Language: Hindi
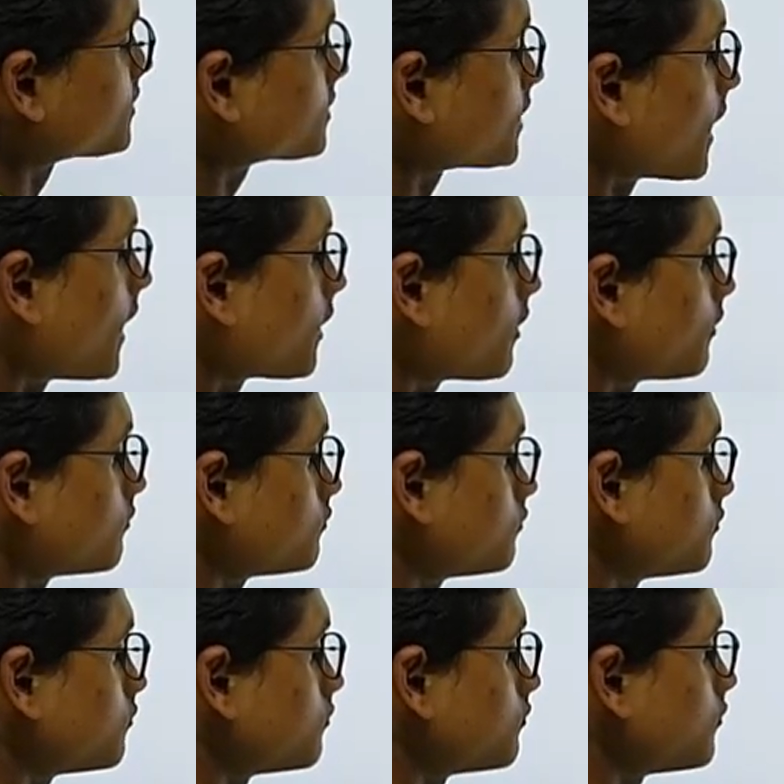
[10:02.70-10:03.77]
एल
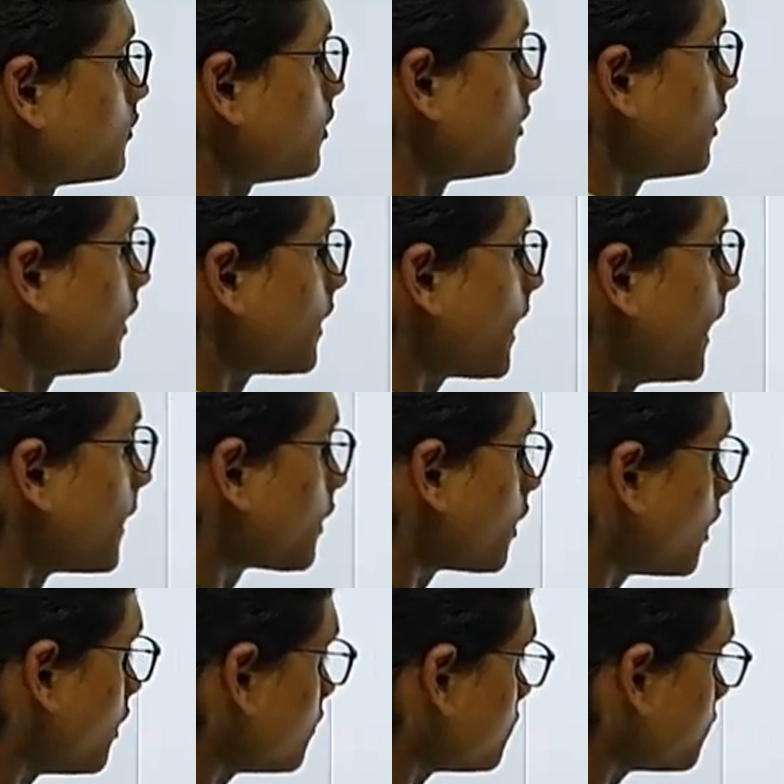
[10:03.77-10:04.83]
स्टार्ट
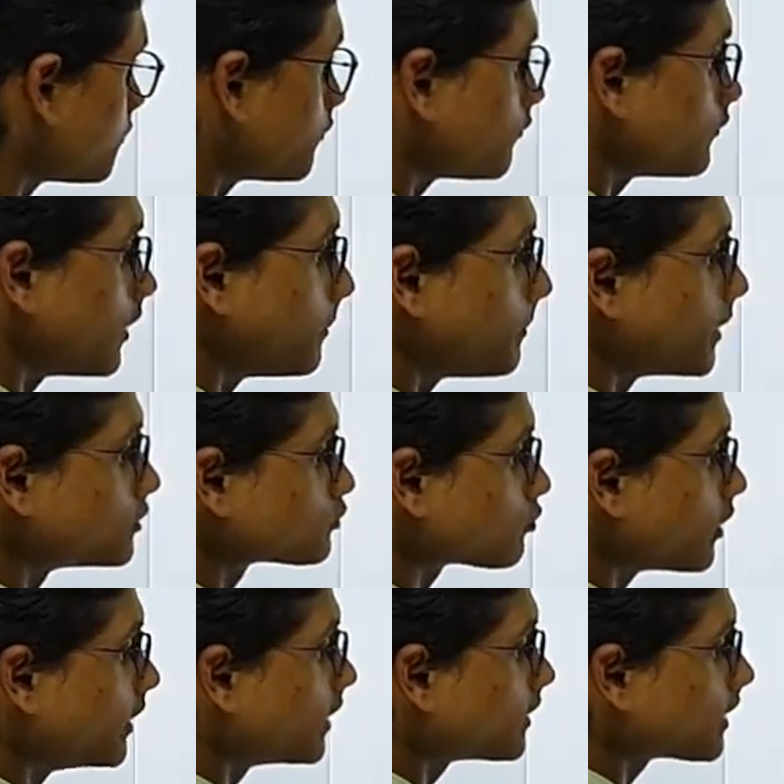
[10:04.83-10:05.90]
टाइटल वेब पेज
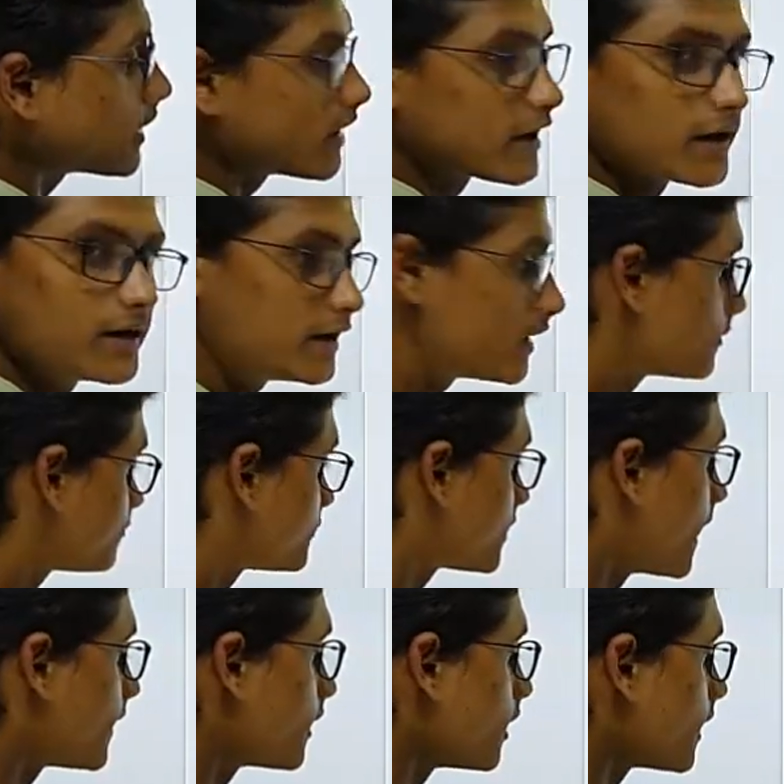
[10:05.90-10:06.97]
को हेडिंग देने के लिए
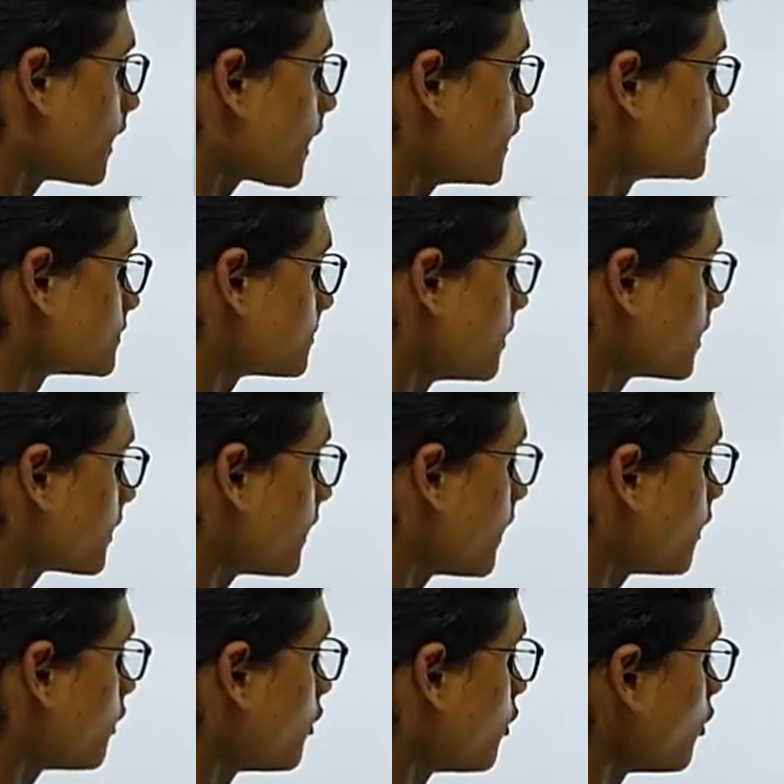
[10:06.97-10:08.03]
टाइटल टेक का इस्तेमाल किया
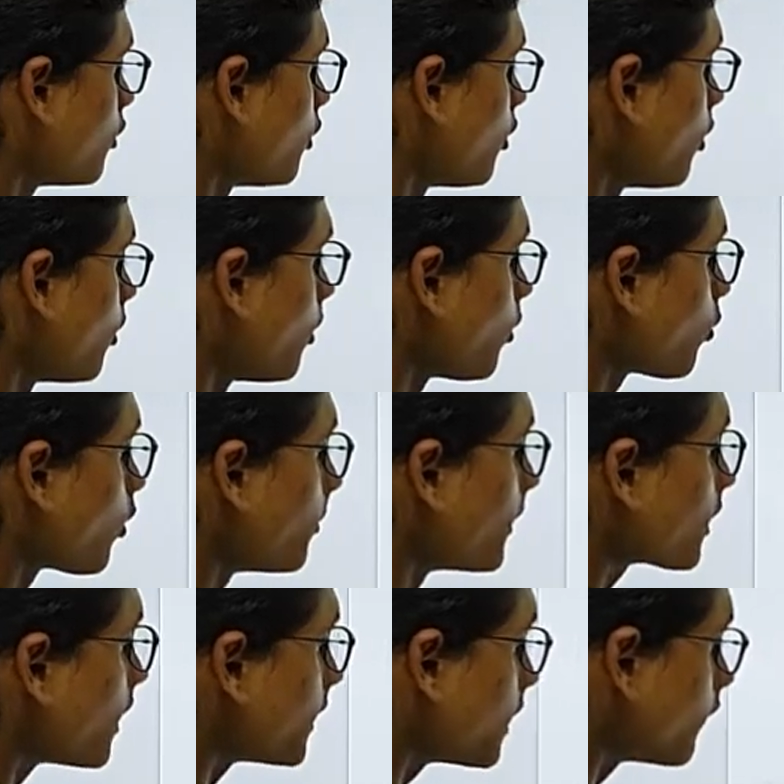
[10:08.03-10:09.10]
है कोई
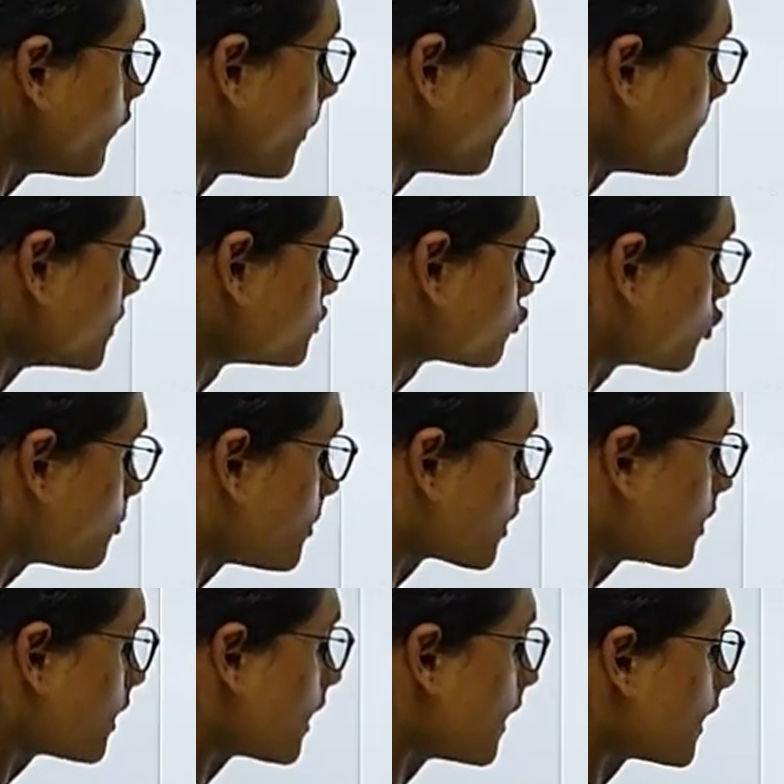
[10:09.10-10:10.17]
भी कंटेंट वेब पेज के ऊपर
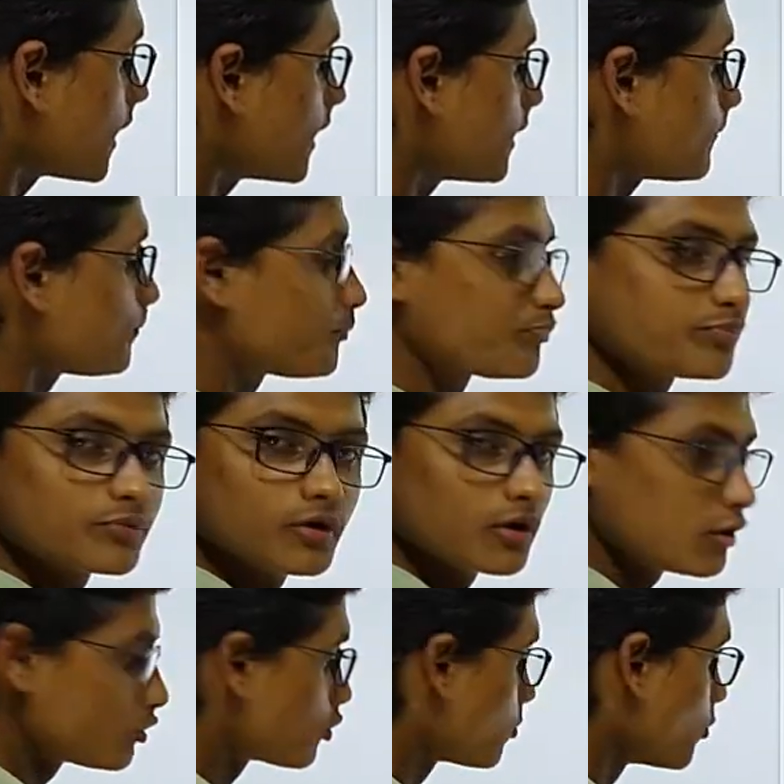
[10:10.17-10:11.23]
दिखाना है
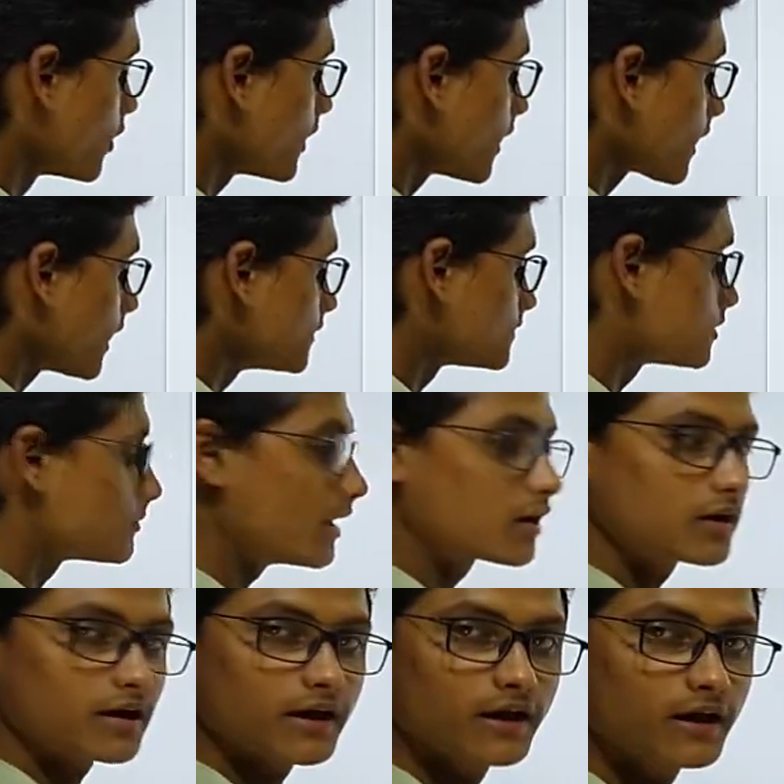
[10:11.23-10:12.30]
तो बॉडी टेक का इस्तेमाल
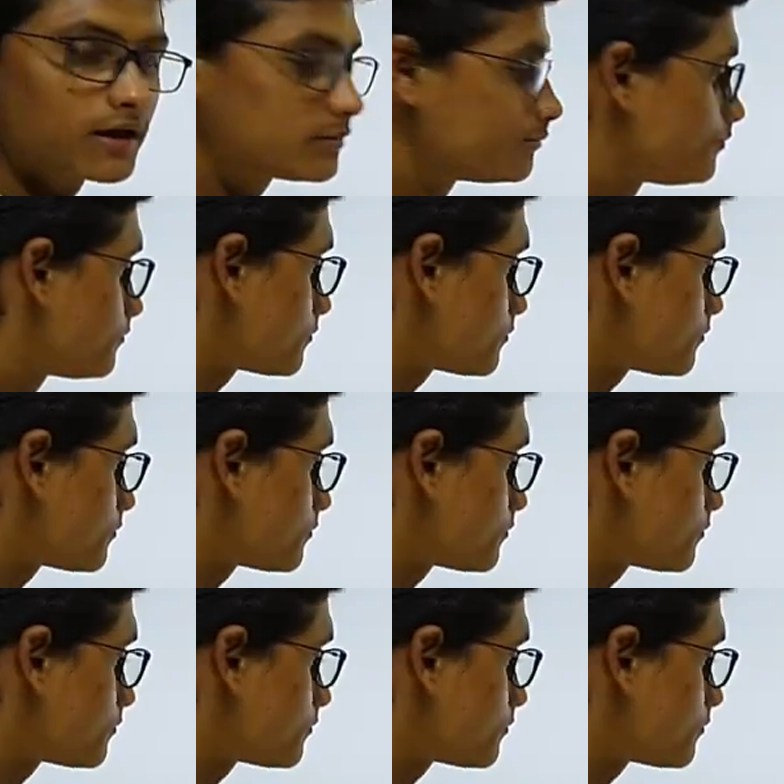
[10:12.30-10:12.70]
करेंगे